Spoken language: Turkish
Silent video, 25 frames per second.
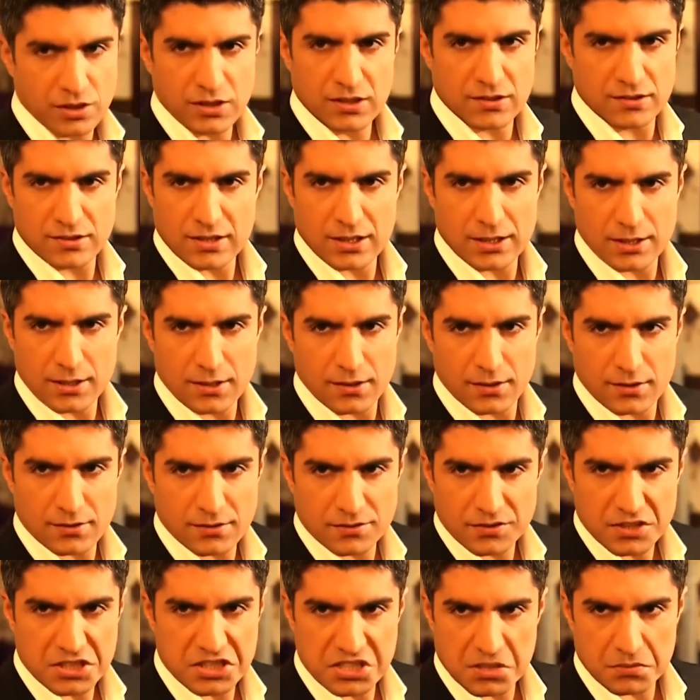isteyenleri nasıl
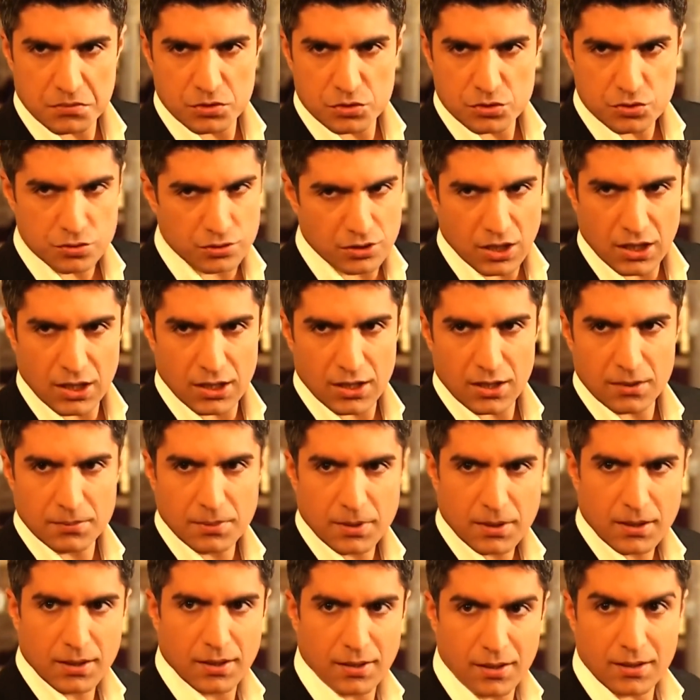vereceğim diye düşünürken
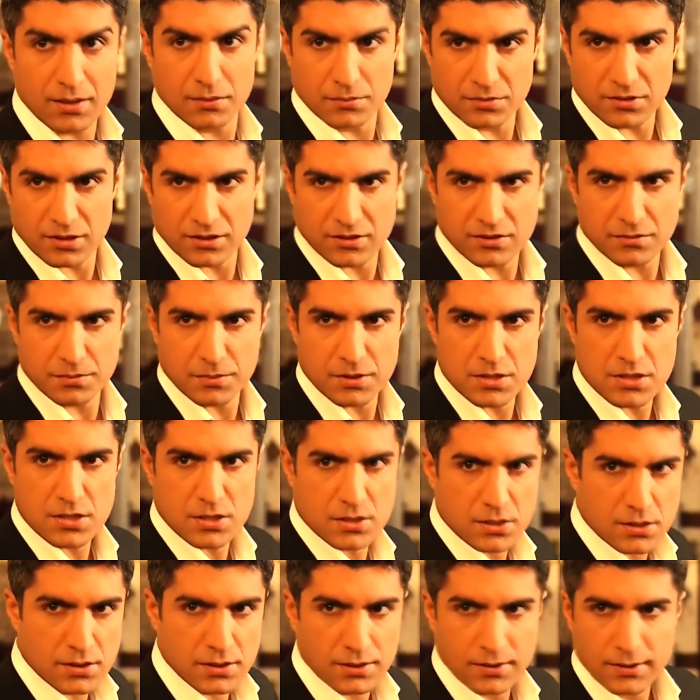hale bak. Anamıza kısmet
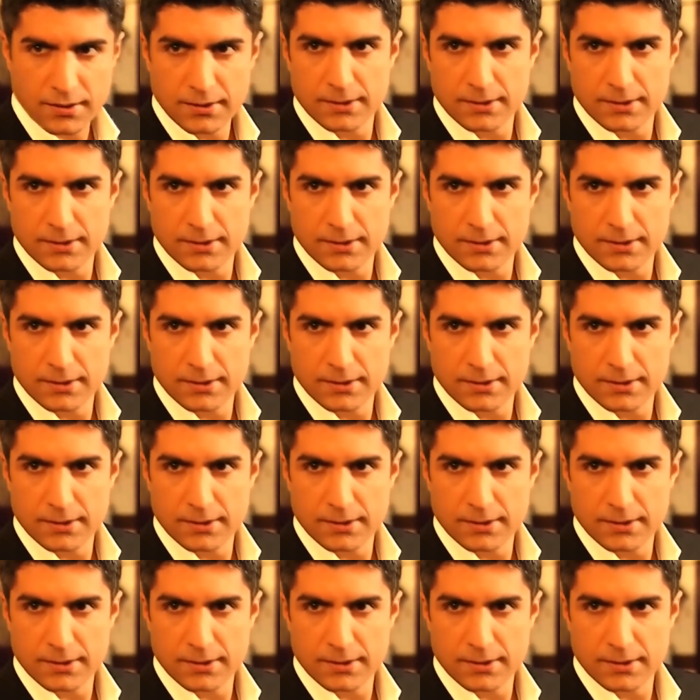çıktı.